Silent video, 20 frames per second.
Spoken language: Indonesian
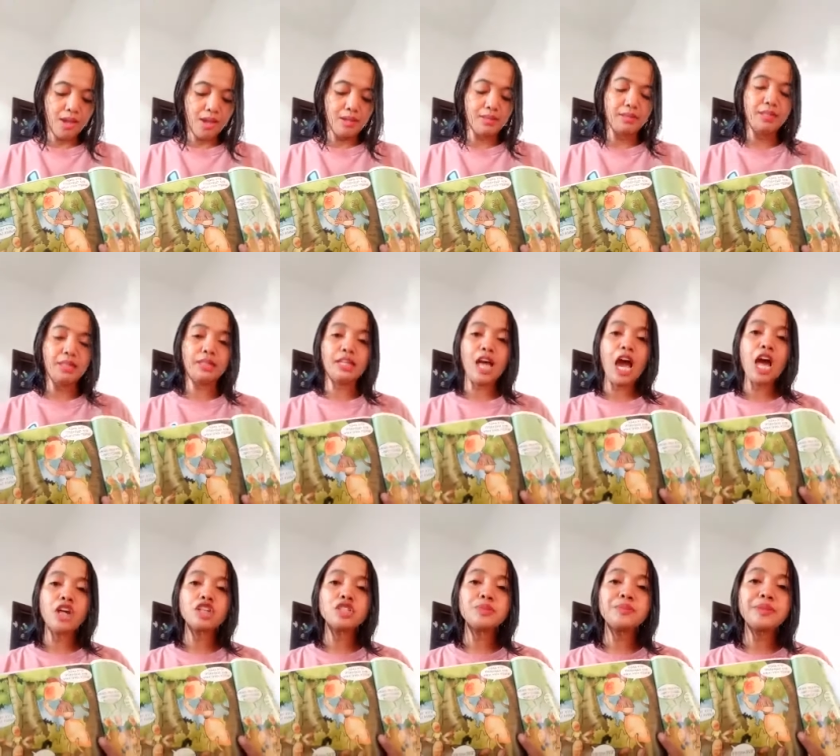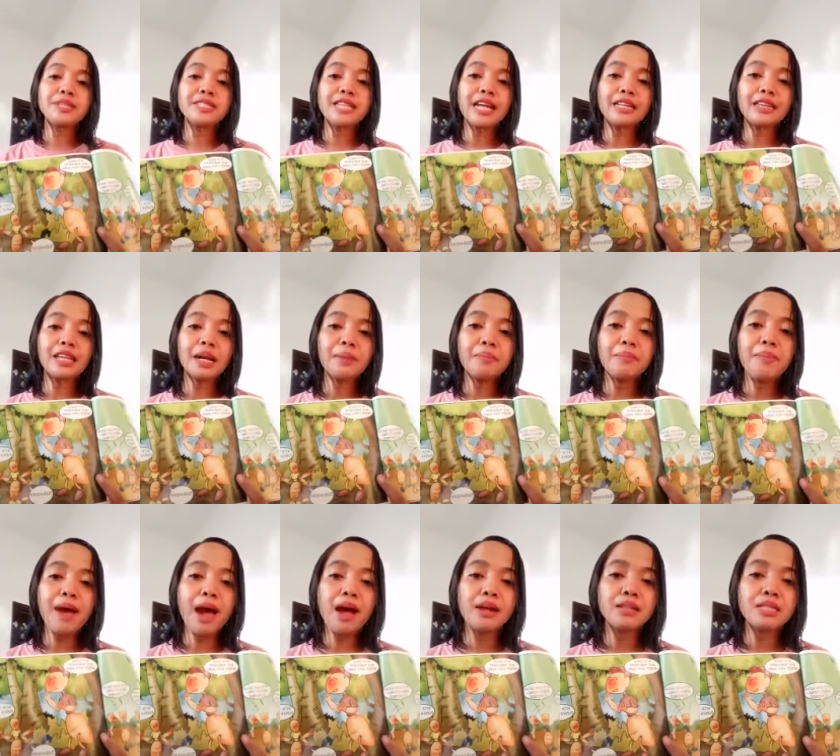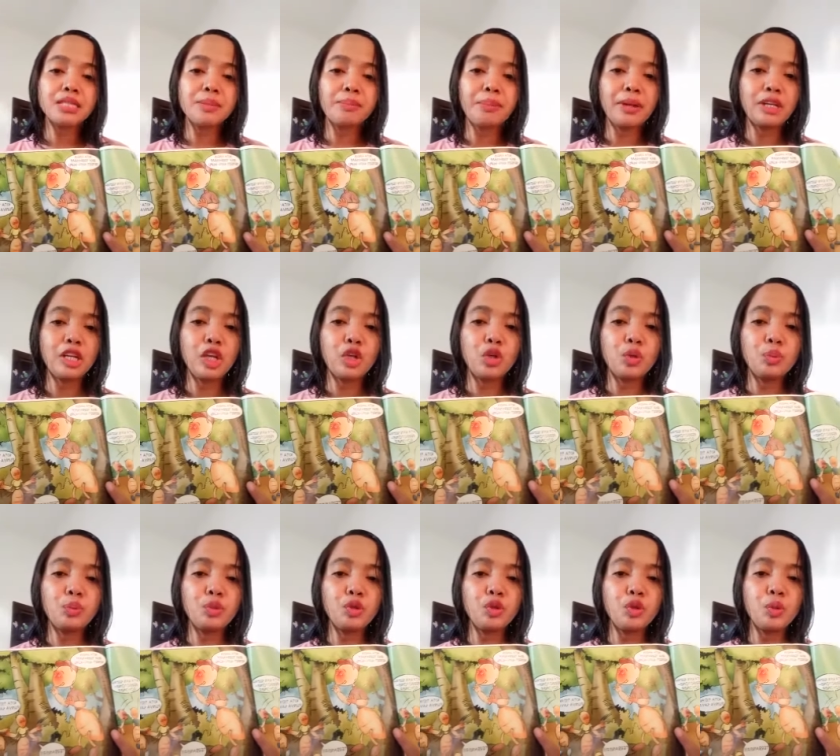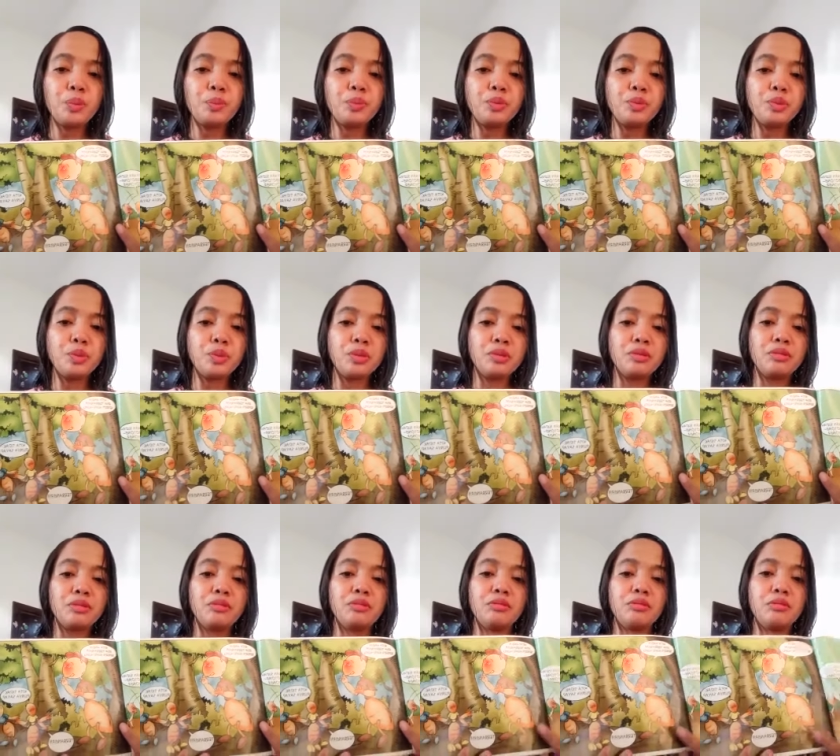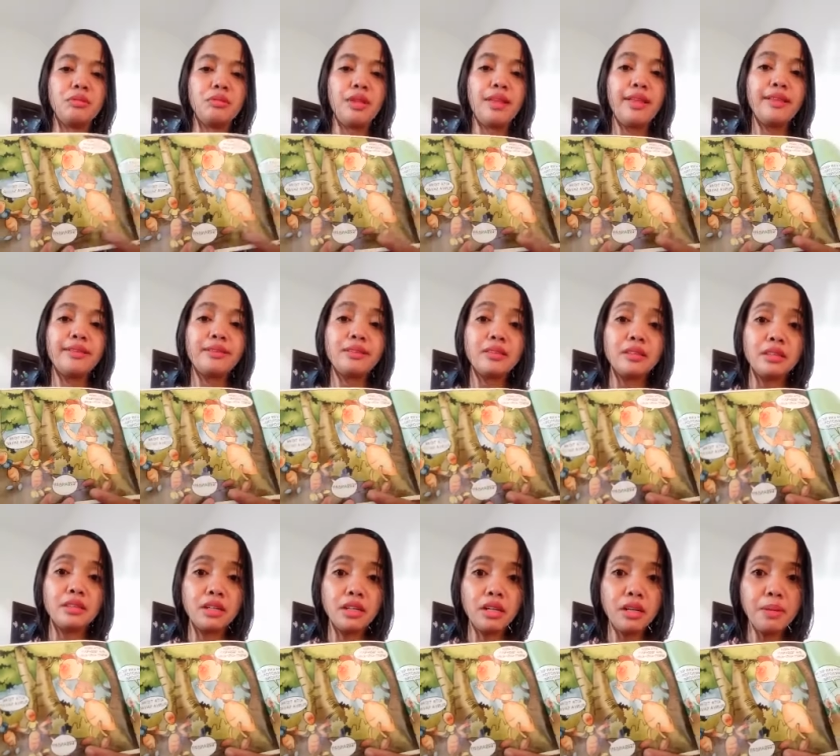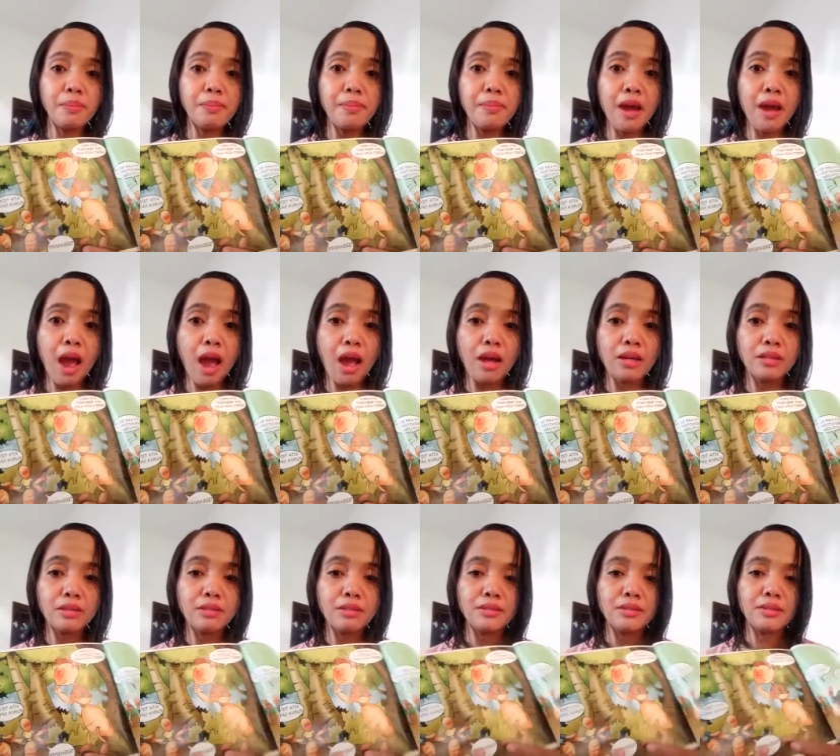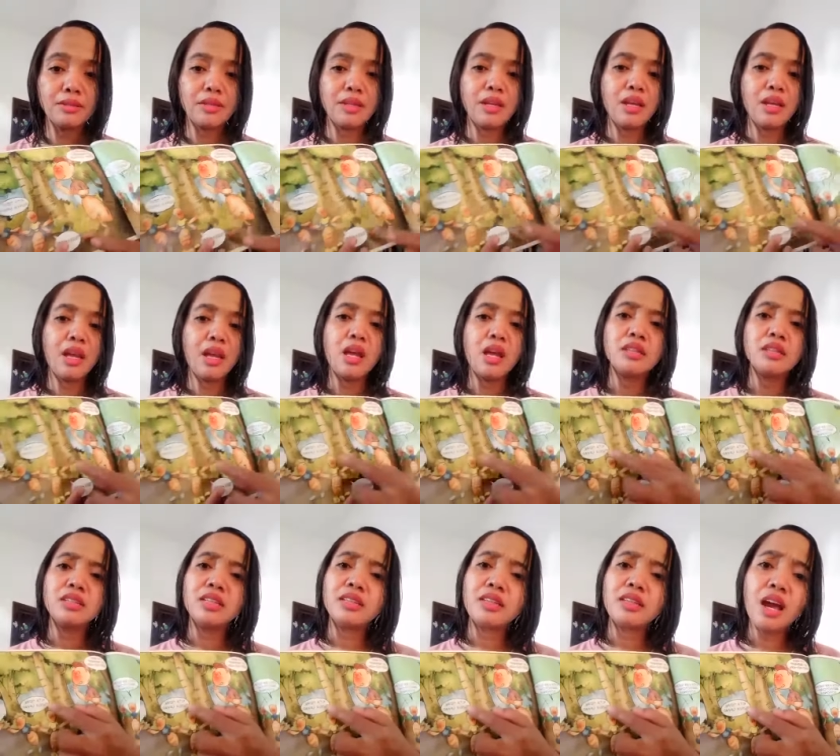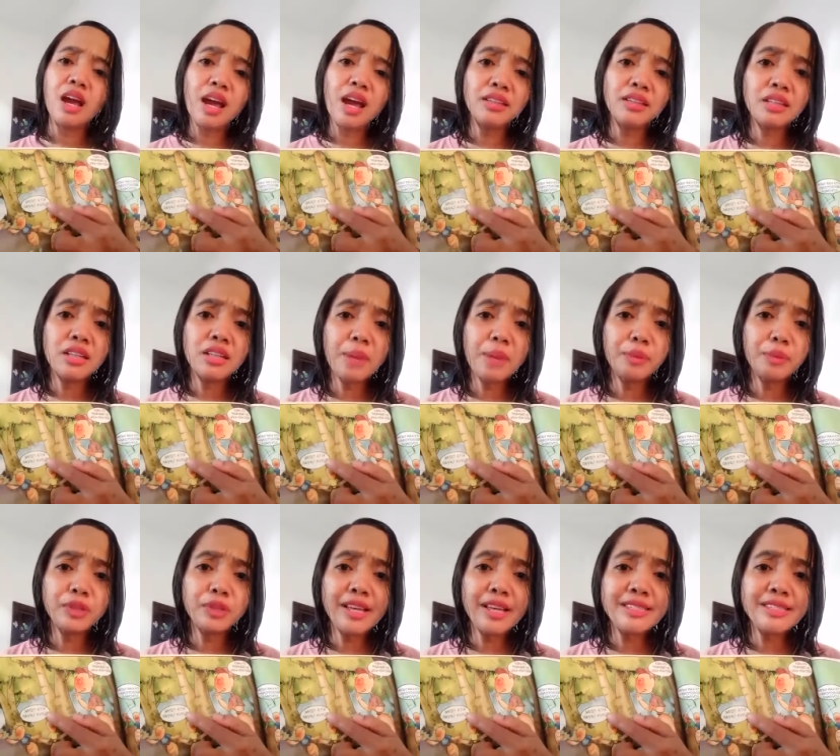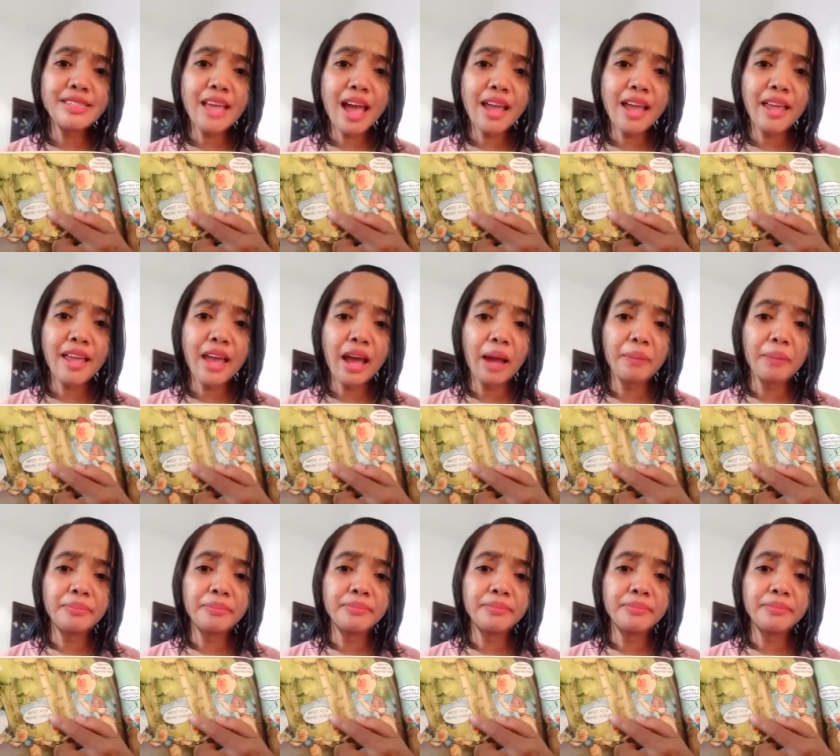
Kita harus bisa terbang seperti kupu-kupu. Terbang, kita kan tidak punya sayap.